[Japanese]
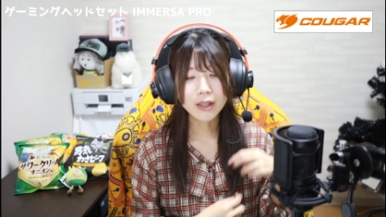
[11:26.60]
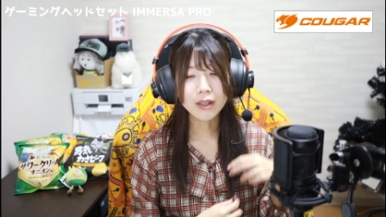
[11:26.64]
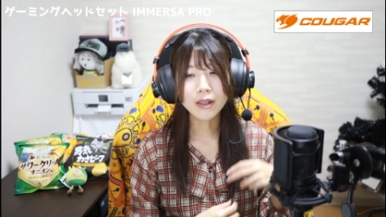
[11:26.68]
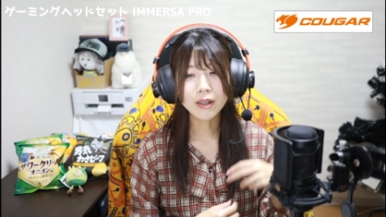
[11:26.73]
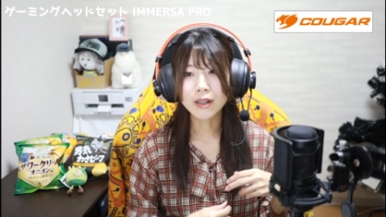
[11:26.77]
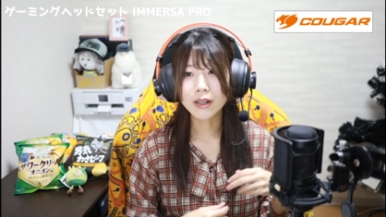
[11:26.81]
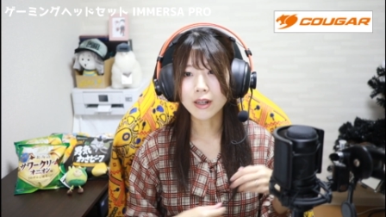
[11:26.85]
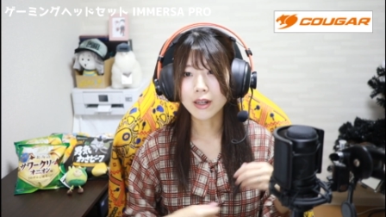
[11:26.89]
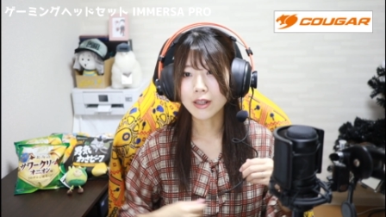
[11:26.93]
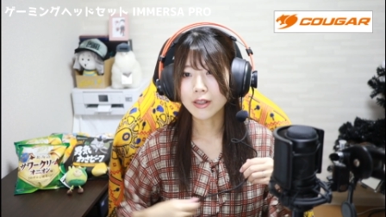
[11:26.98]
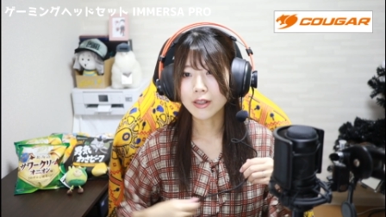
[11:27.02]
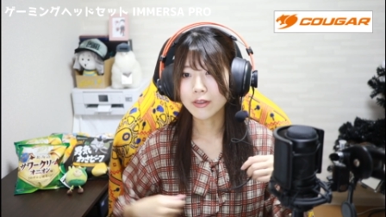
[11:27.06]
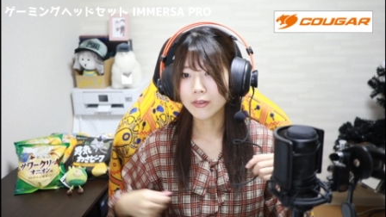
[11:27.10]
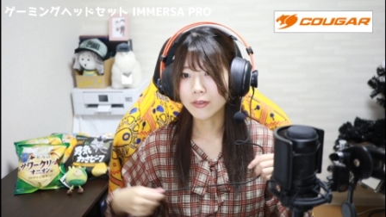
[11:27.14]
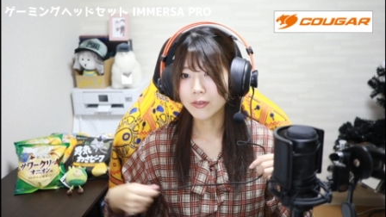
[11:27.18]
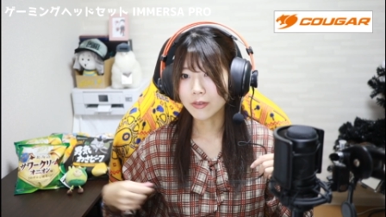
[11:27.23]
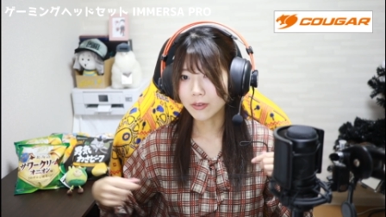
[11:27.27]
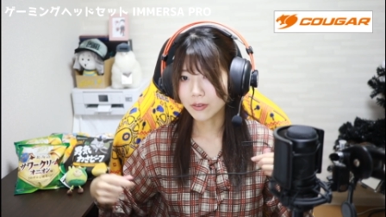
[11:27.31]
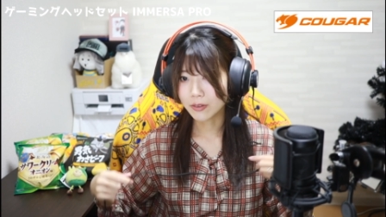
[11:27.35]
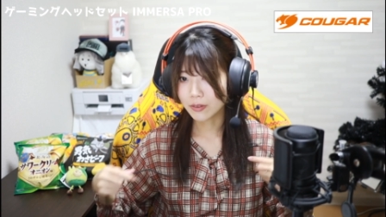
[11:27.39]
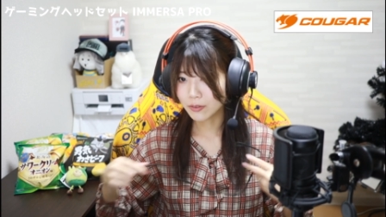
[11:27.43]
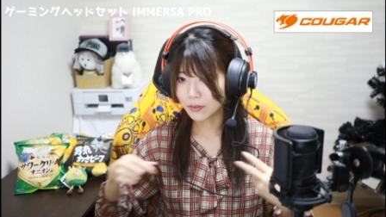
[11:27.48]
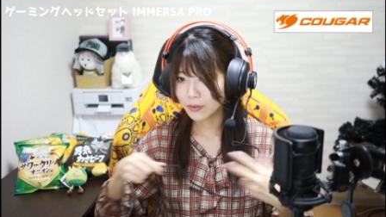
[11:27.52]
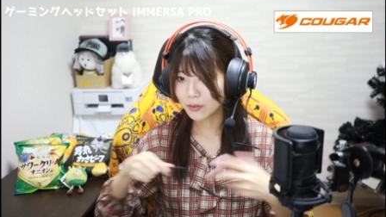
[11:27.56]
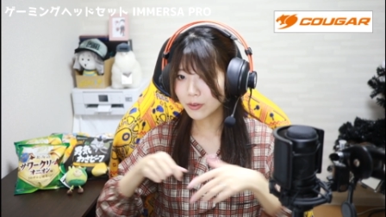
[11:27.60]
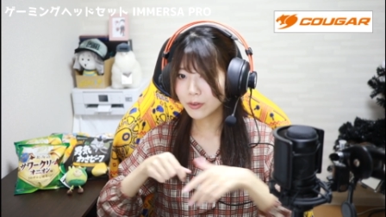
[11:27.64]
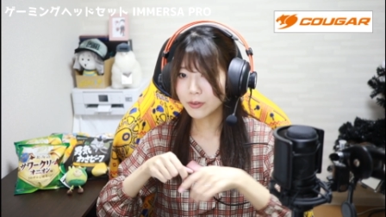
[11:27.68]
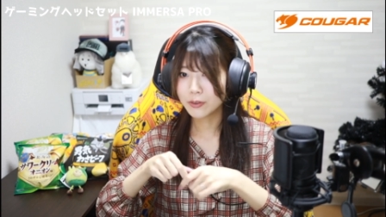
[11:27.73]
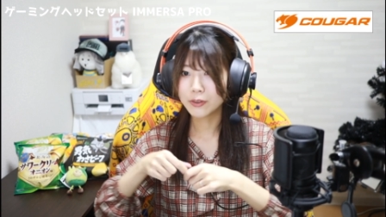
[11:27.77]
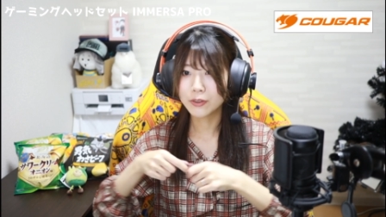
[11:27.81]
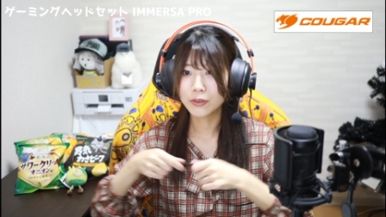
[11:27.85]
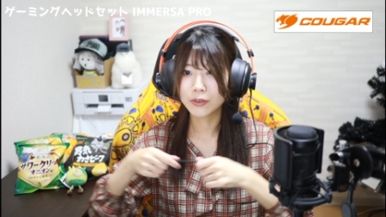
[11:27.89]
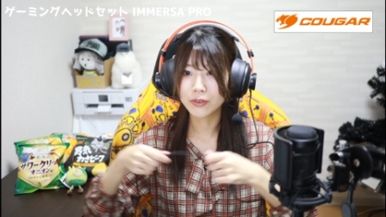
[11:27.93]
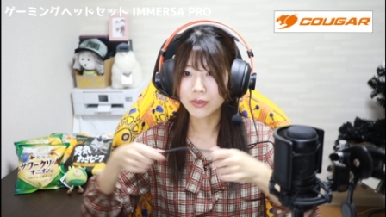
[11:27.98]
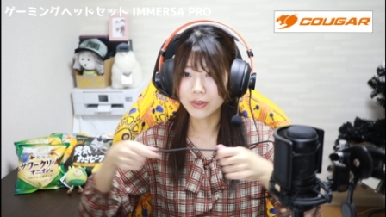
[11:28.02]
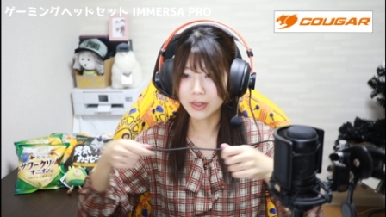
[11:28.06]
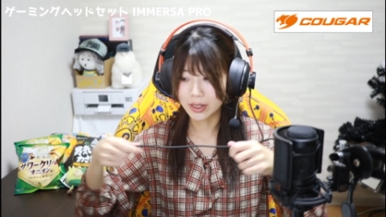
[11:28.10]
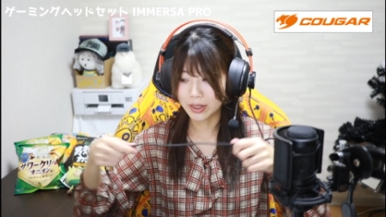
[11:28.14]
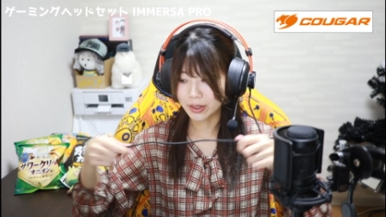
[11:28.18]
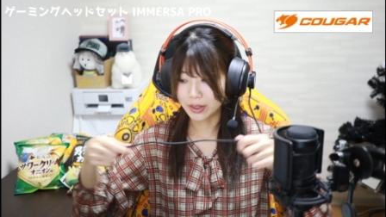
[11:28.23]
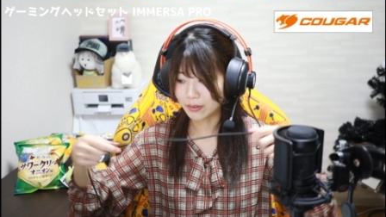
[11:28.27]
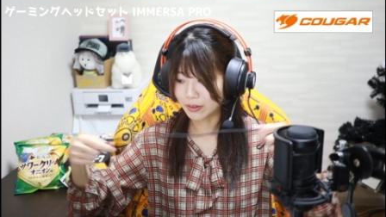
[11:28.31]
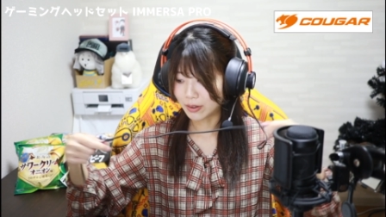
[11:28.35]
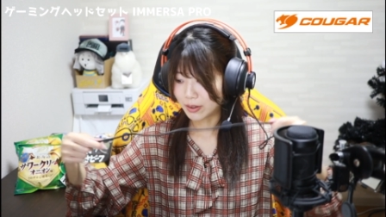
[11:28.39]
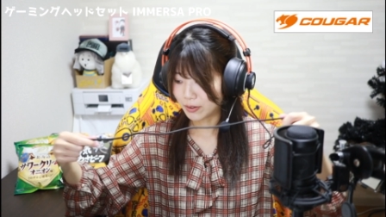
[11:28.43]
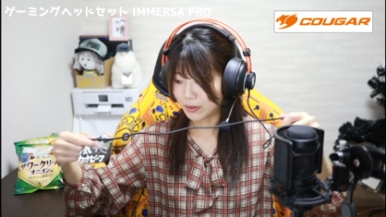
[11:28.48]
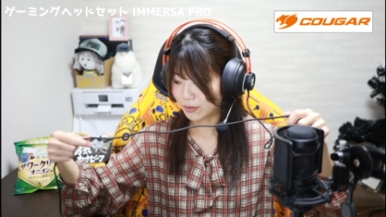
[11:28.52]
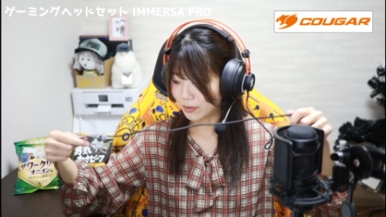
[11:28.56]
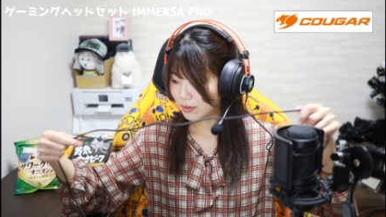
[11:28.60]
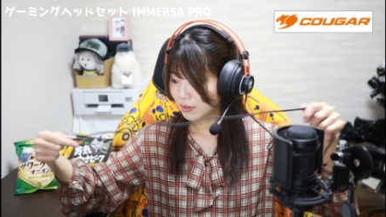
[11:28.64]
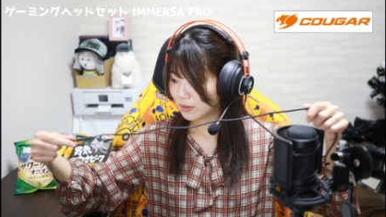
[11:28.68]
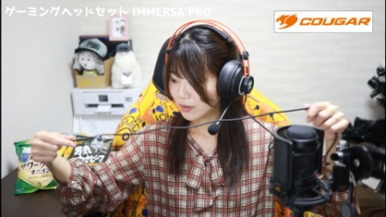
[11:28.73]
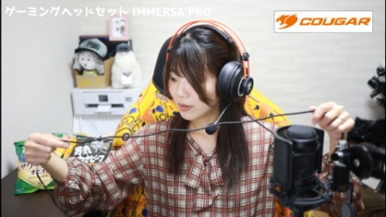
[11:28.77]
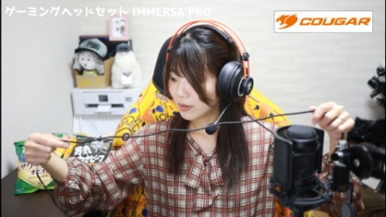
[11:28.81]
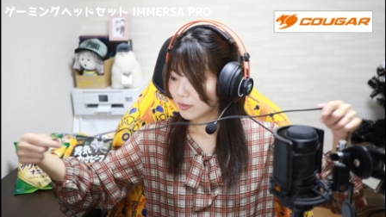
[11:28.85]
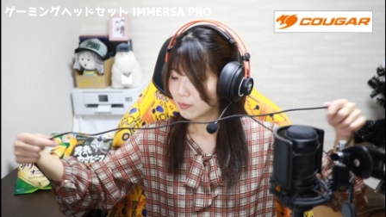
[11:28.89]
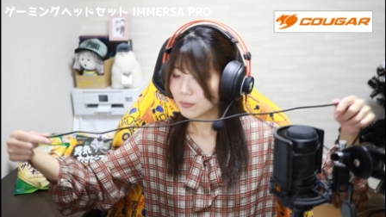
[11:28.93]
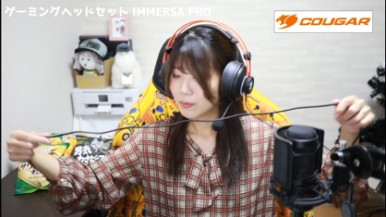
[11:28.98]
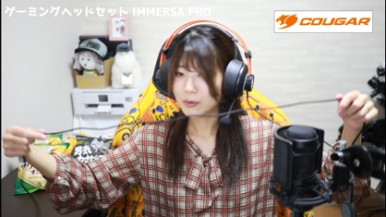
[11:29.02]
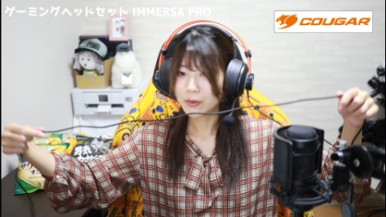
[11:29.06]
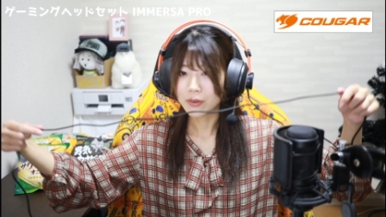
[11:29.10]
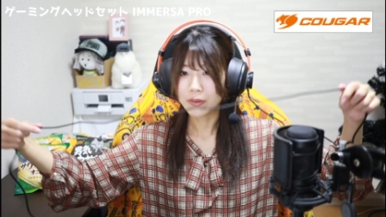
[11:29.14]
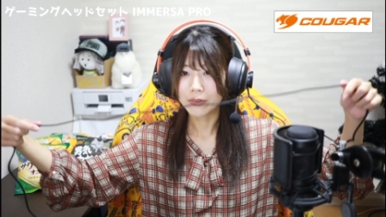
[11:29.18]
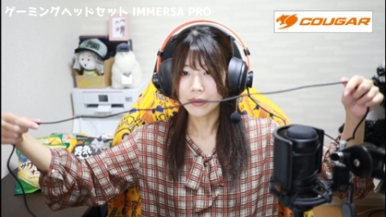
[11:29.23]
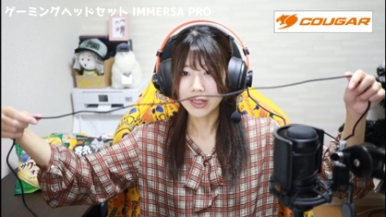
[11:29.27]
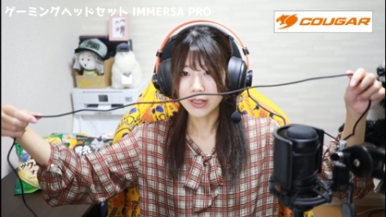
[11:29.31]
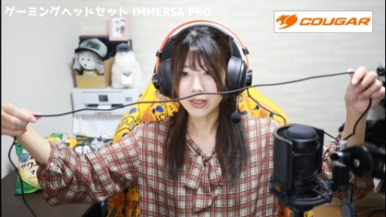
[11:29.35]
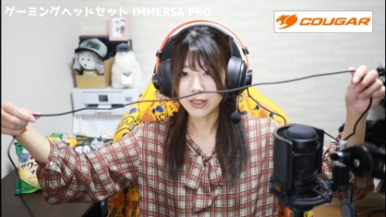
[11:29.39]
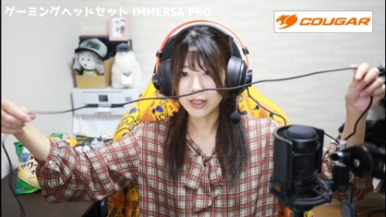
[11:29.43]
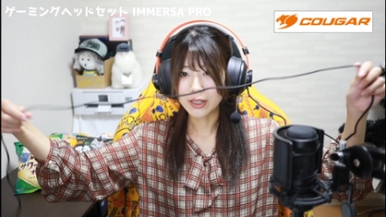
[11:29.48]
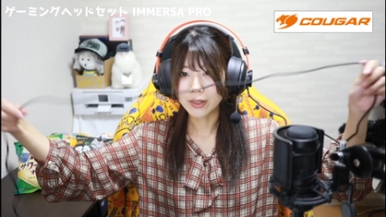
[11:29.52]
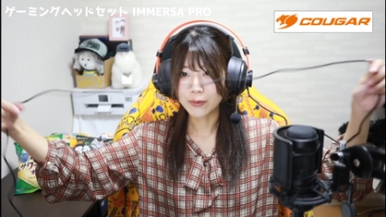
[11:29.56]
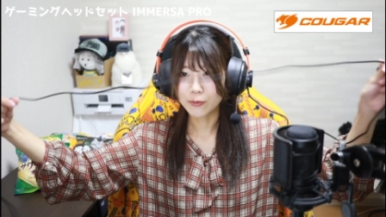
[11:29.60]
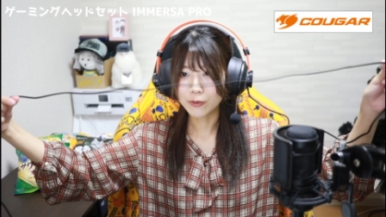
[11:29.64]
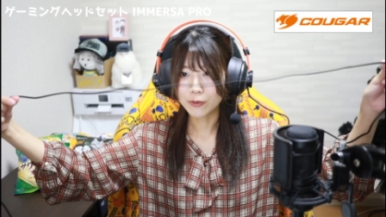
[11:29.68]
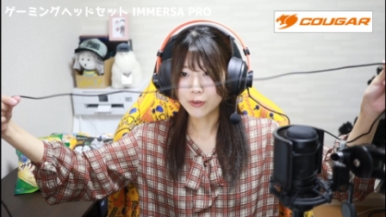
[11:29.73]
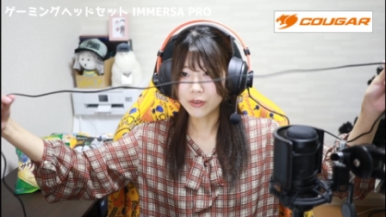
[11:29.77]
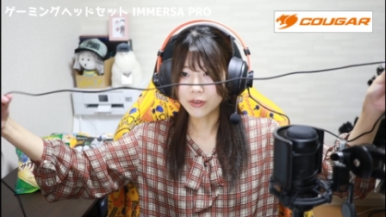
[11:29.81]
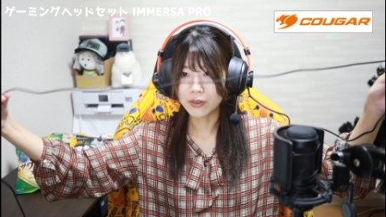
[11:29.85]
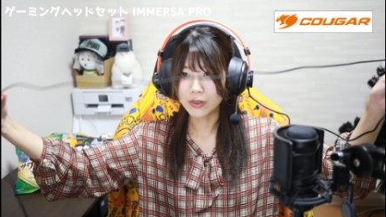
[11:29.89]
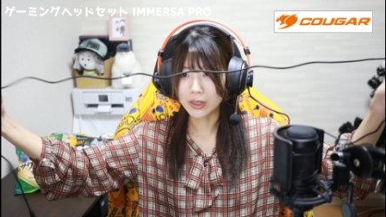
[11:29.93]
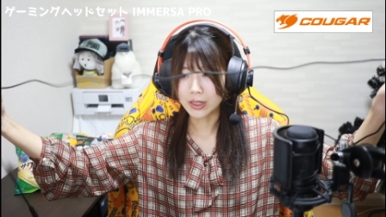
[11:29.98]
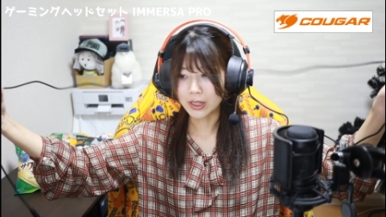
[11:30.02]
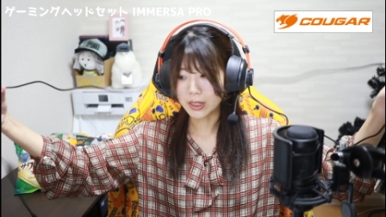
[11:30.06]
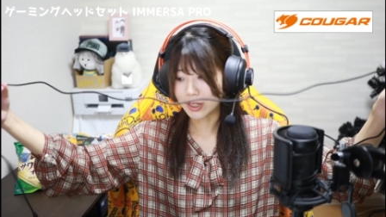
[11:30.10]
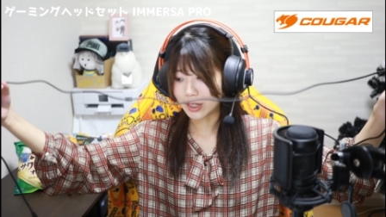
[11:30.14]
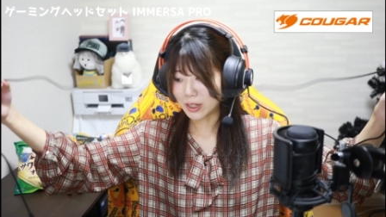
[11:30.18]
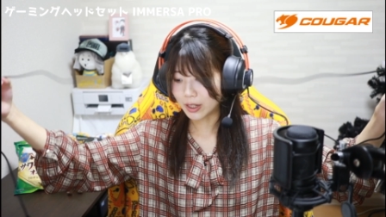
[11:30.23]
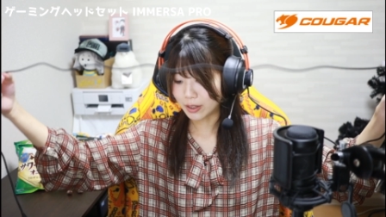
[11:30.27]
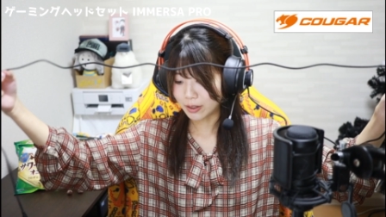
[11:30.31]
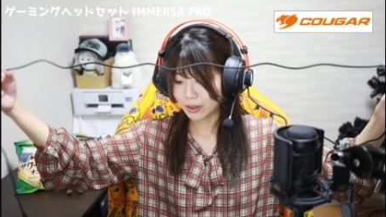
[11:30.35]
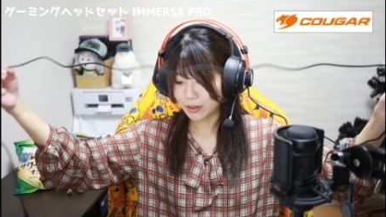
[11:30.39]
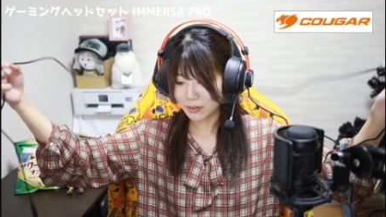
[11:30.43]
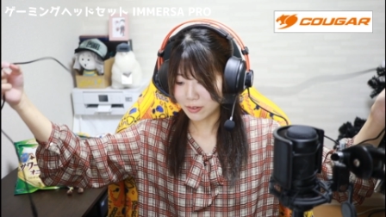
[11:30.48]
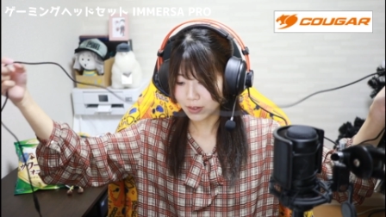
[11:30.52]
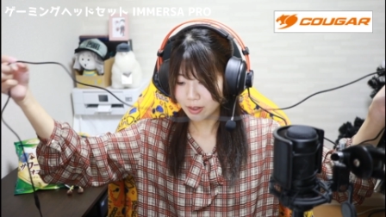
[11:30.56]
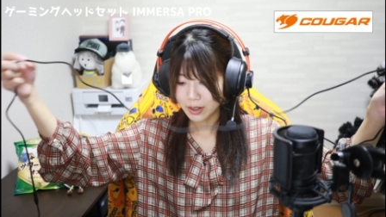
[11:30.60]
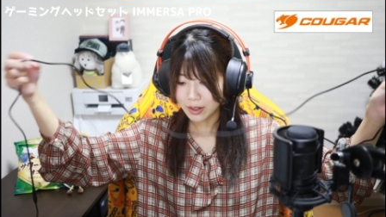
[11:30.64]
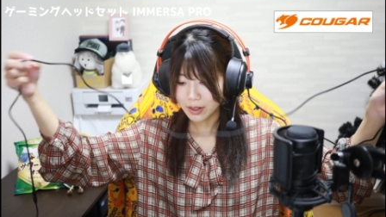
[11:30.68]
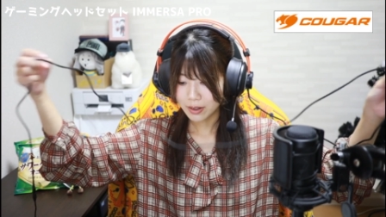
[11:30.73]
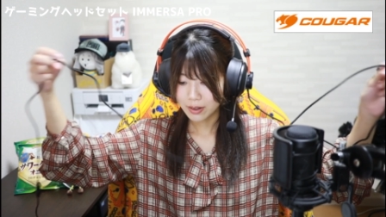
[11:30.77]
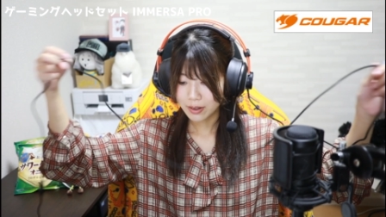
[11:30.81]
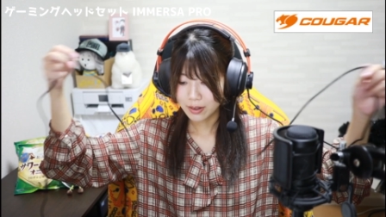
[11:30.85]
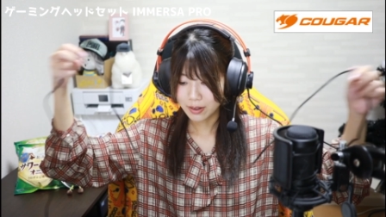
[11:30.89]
なんか音量調整とかのものは何もついてないですね。